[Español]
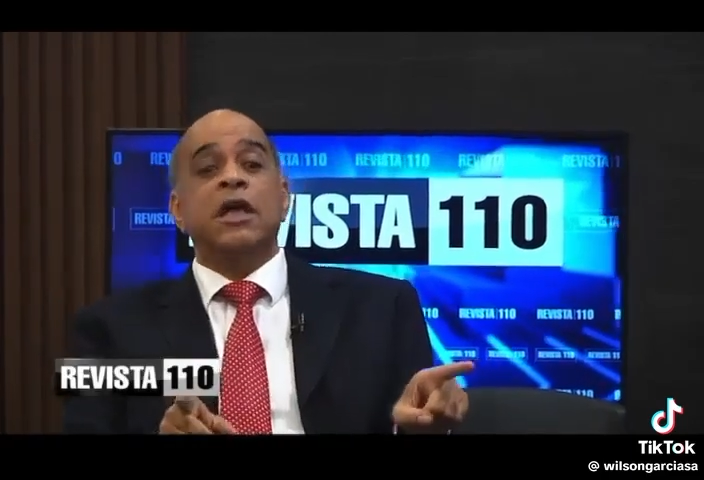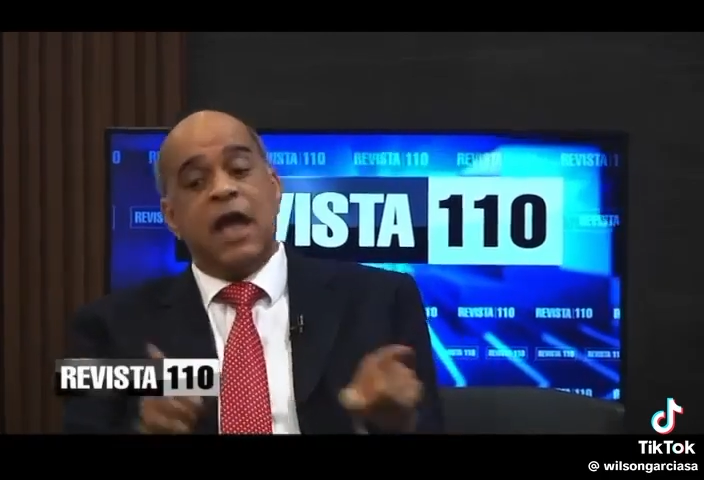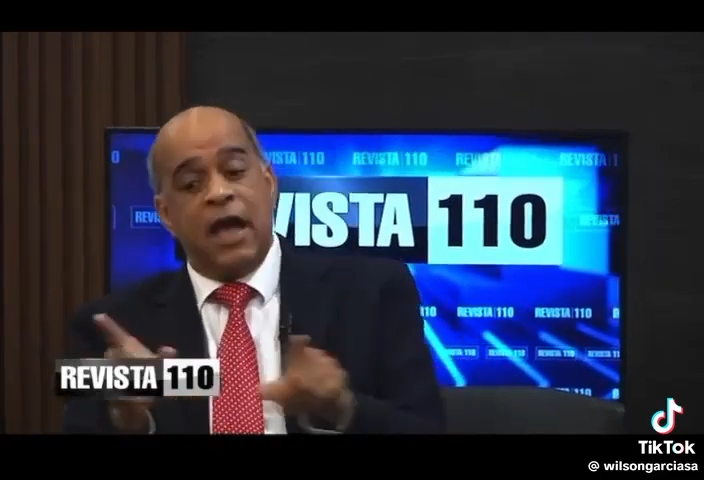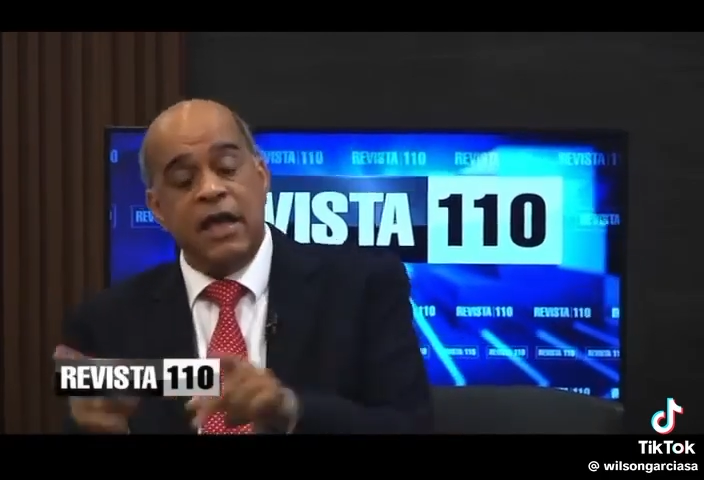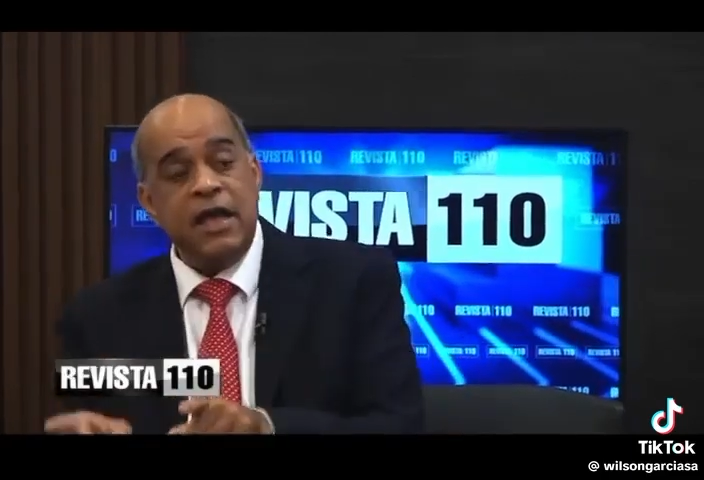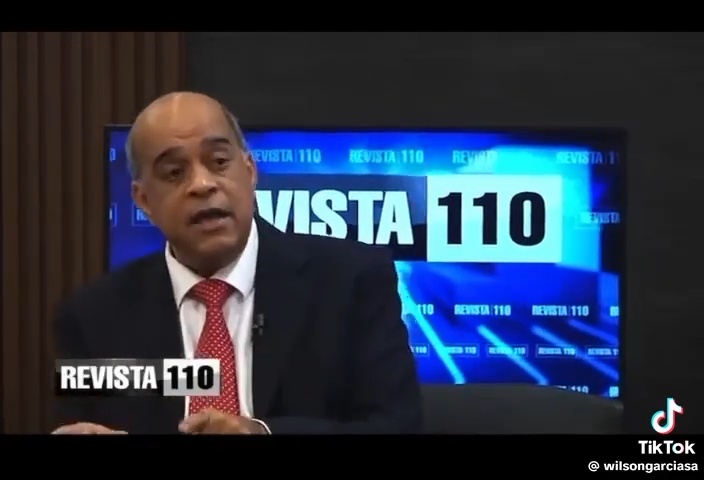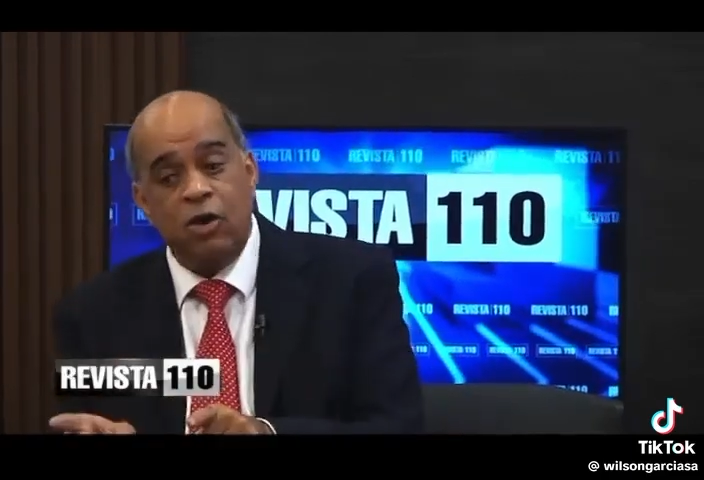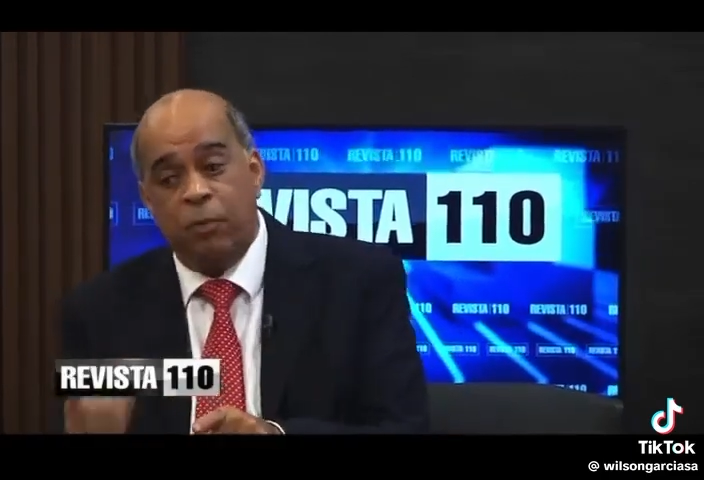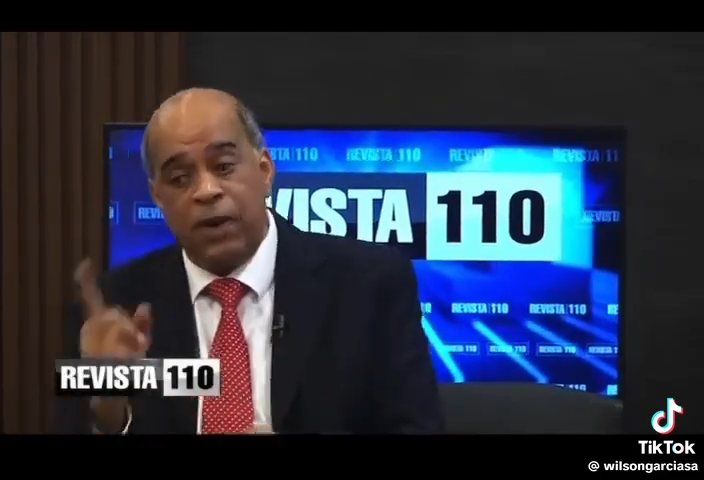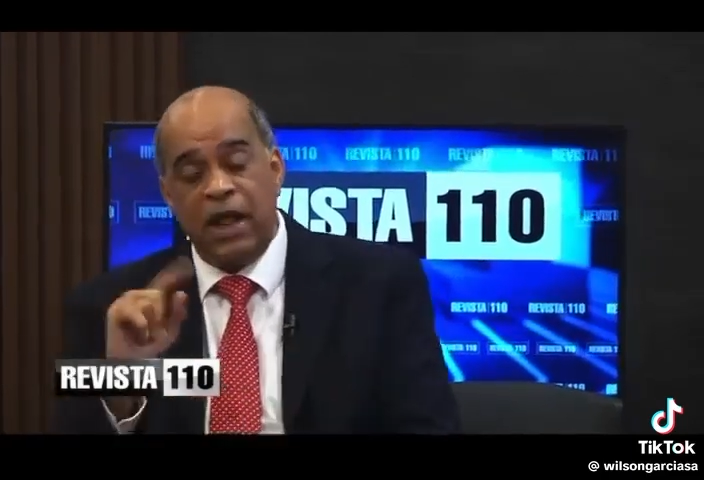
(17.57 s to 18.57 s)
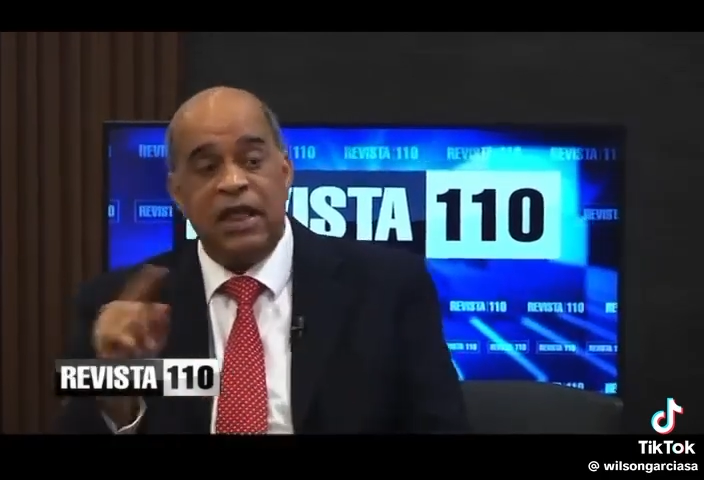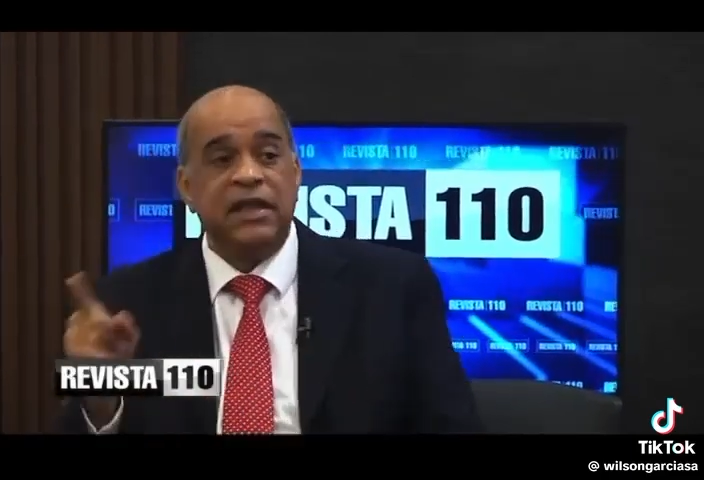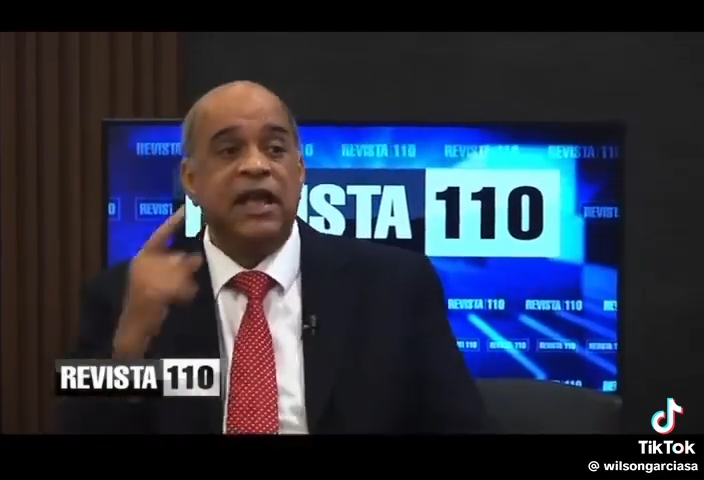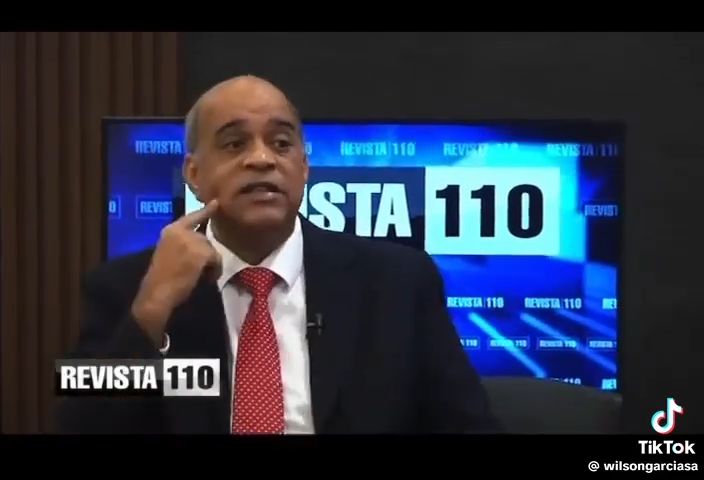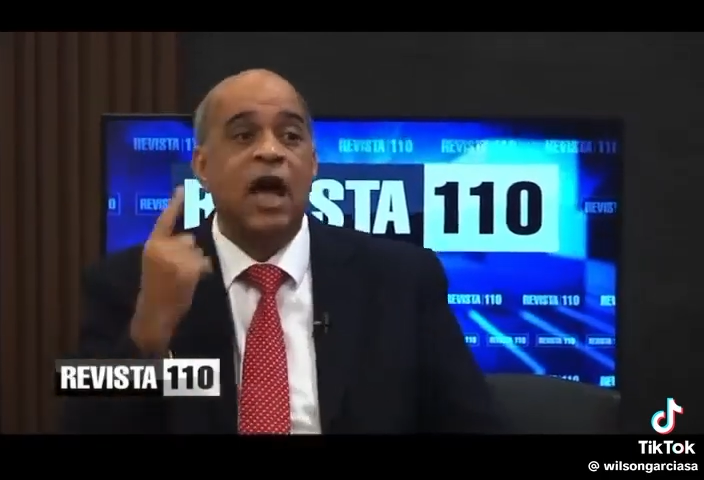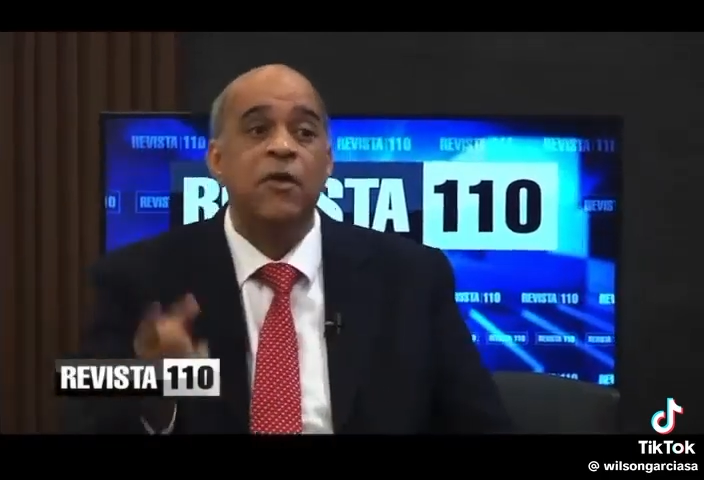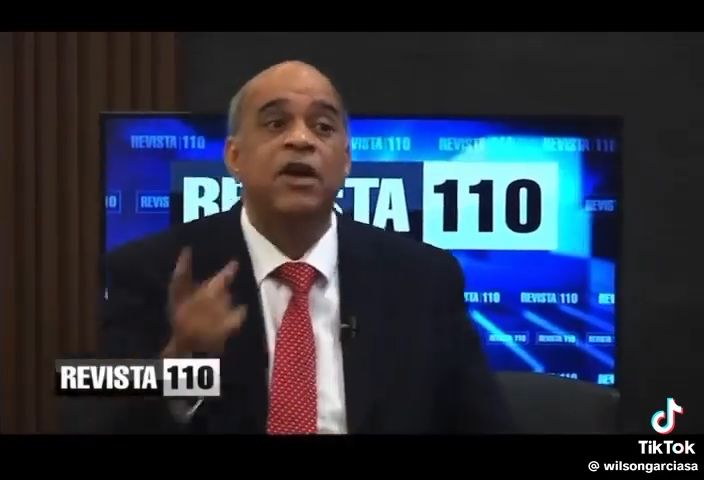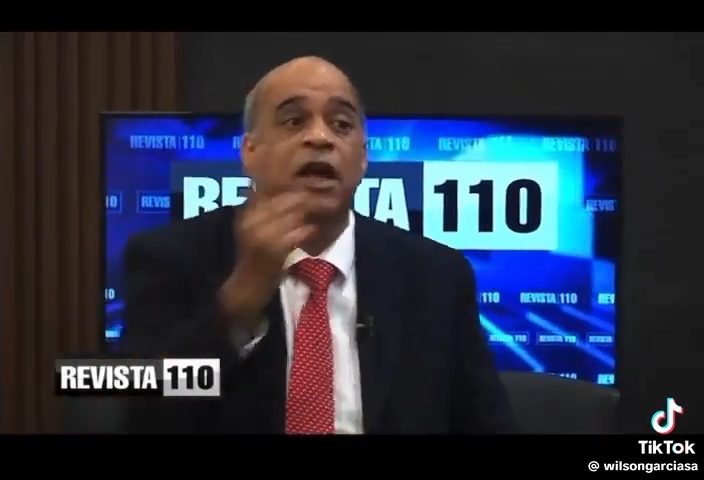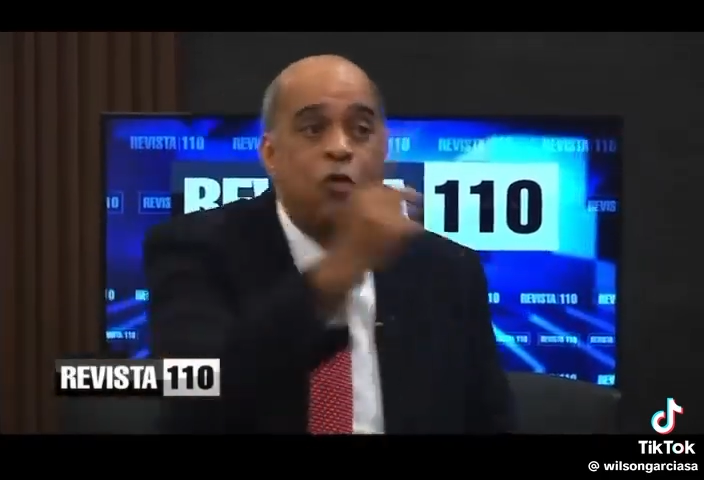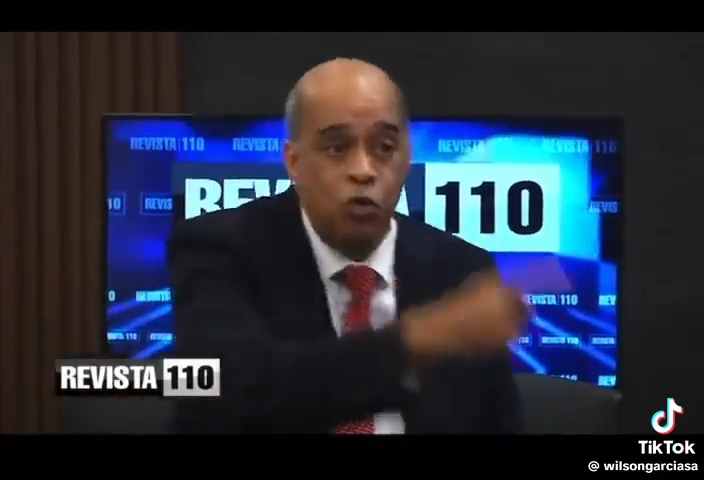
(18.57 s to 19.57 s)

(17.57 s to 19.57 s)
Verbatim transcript: y ahí los PLDistas saben que es